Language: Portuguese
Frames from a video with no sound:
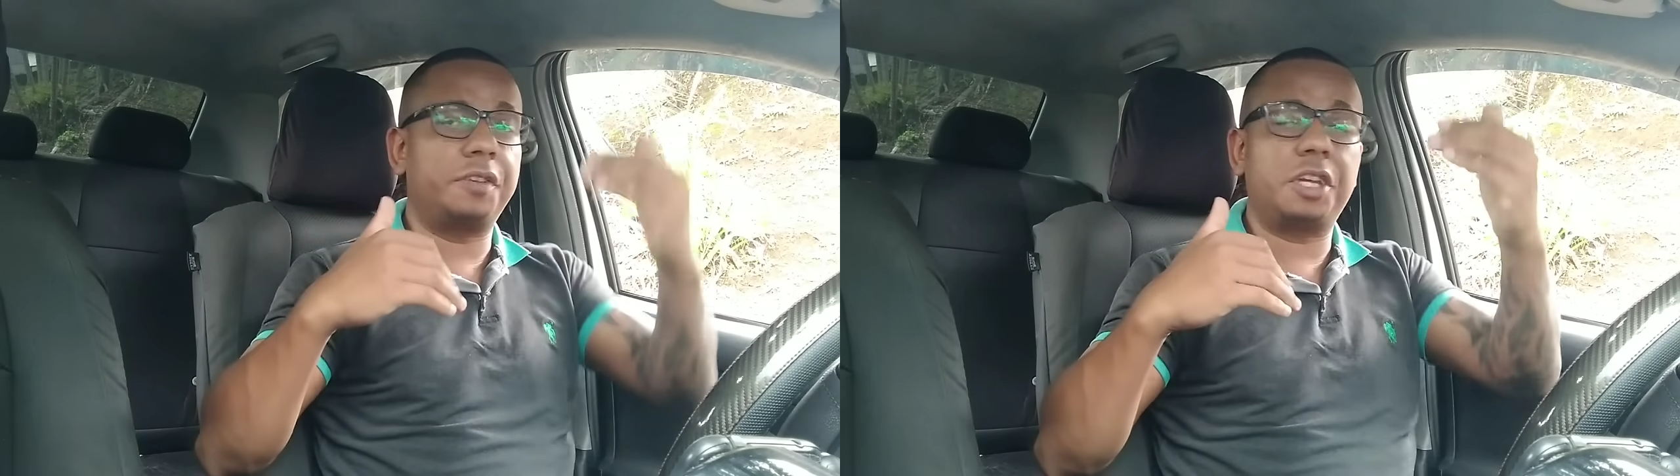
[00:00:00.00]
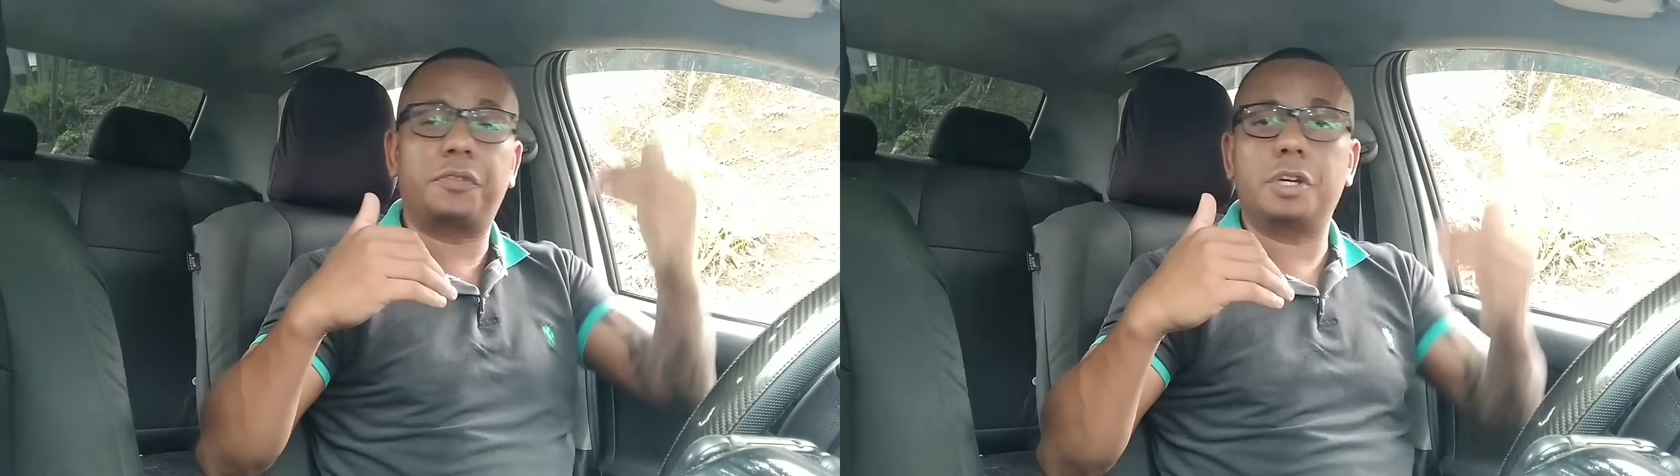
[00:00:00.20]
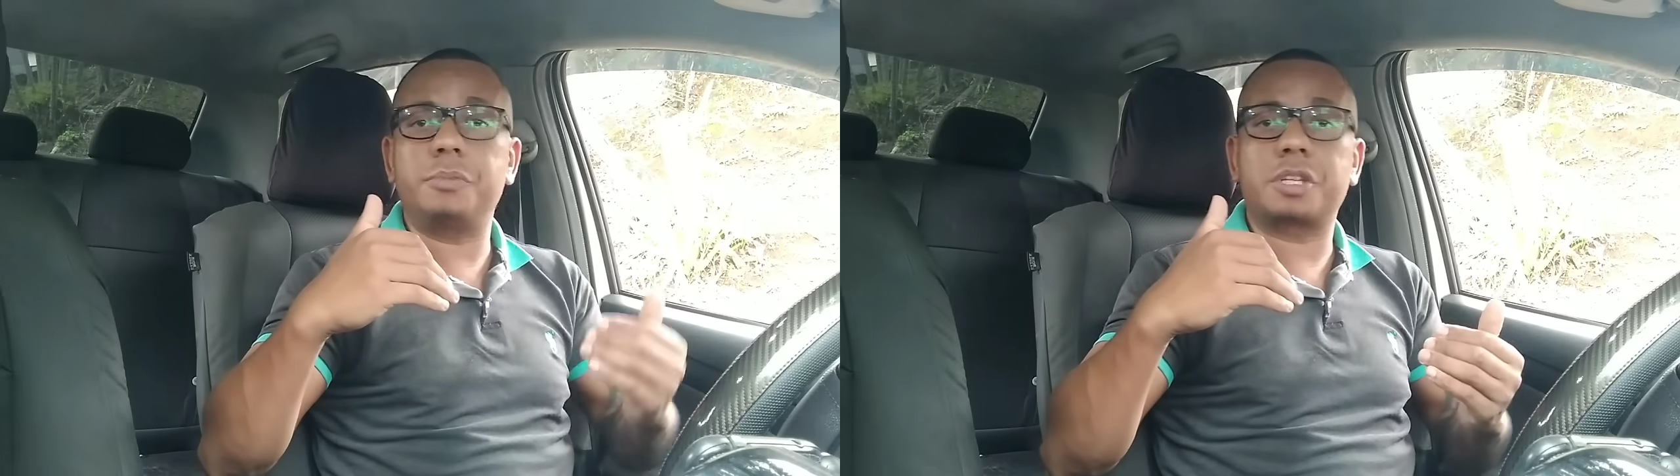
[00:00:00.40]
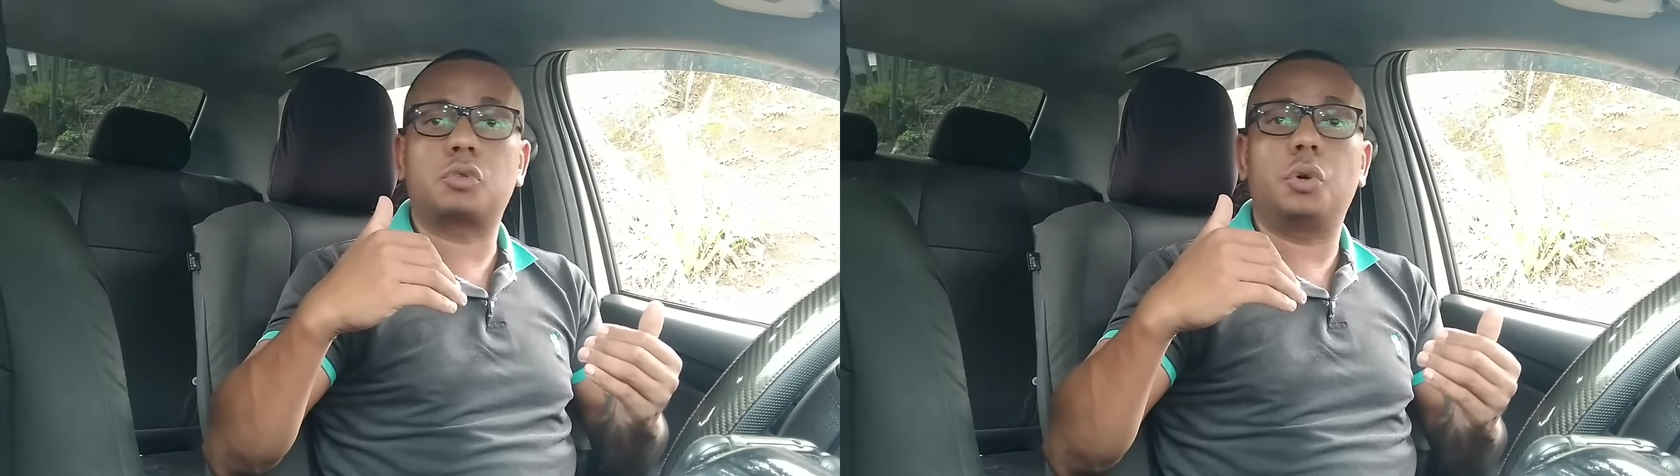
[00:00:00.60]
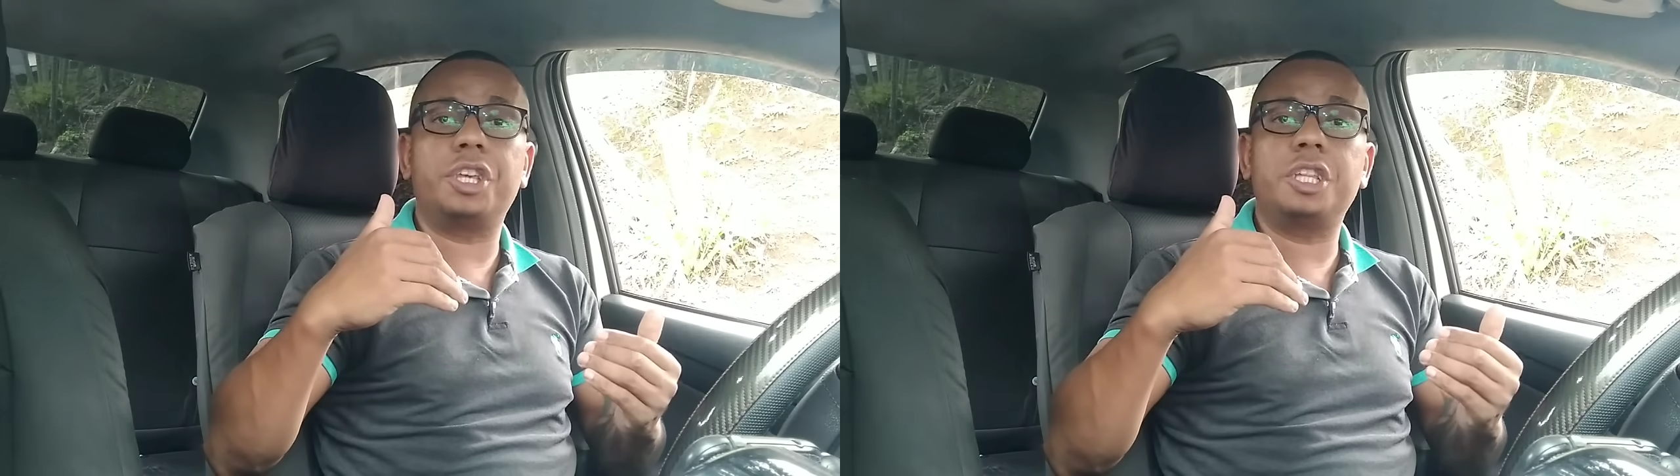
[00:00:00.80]
verificando minhas
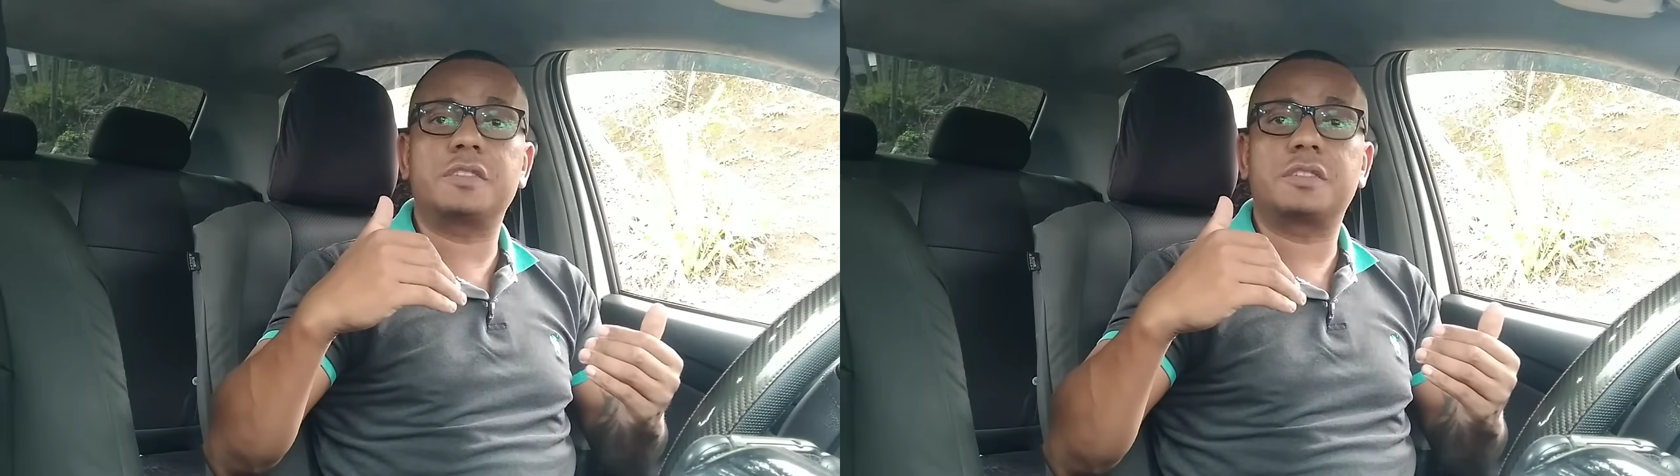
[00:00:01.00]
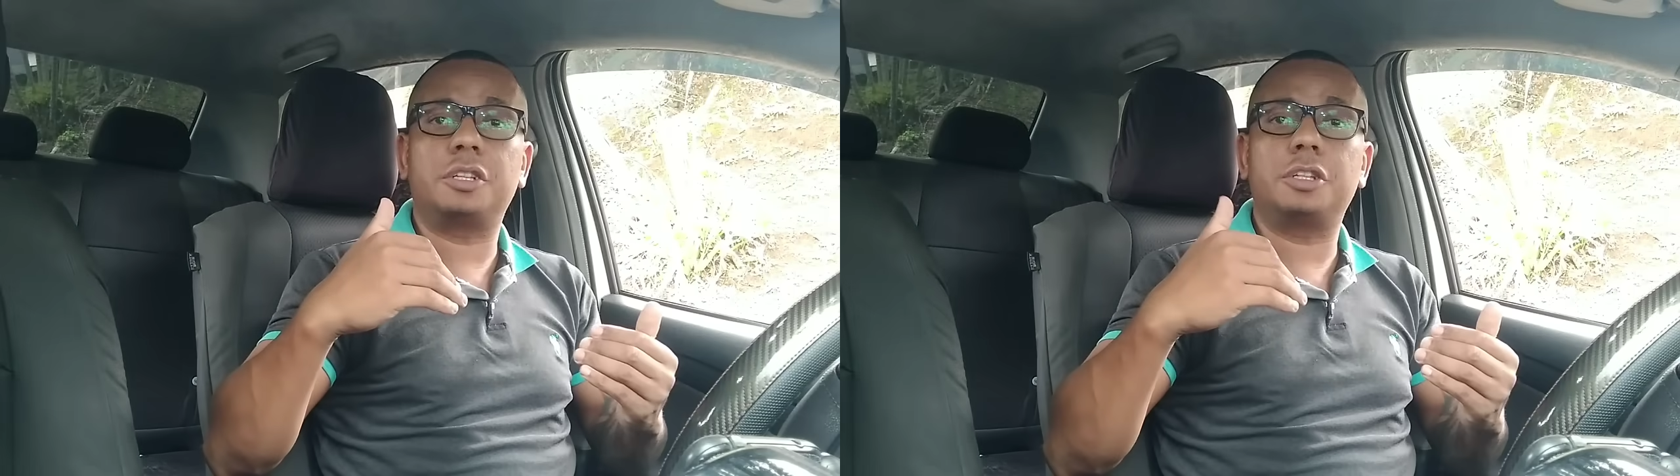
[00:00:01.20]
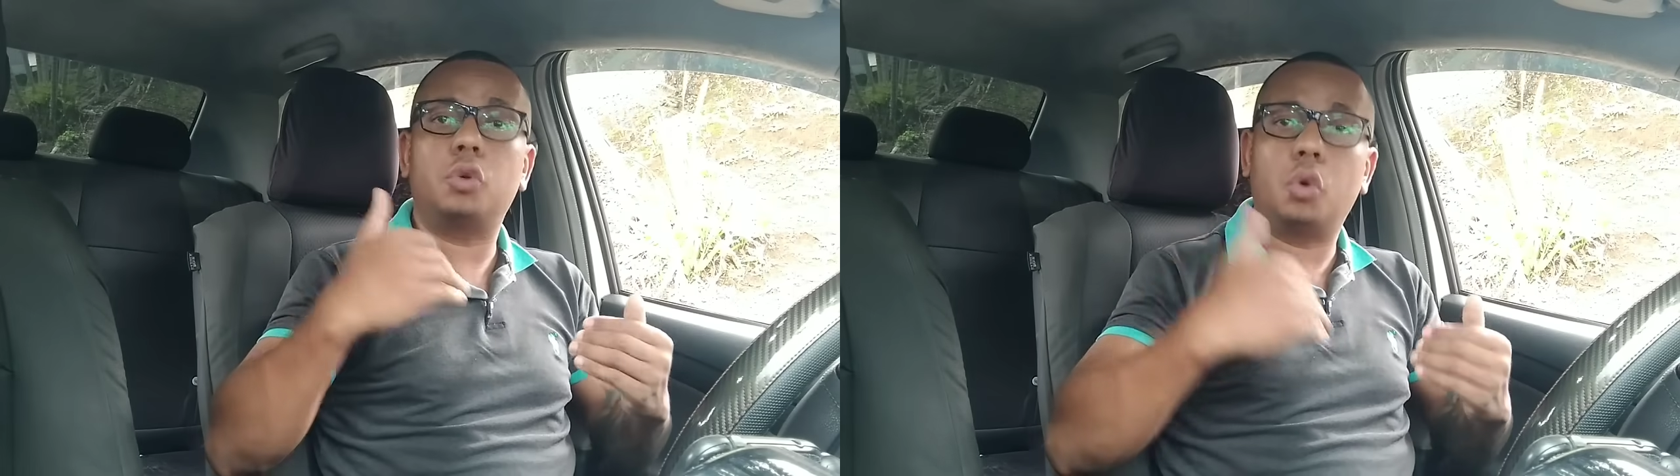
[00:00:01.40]
corridas, entendeu?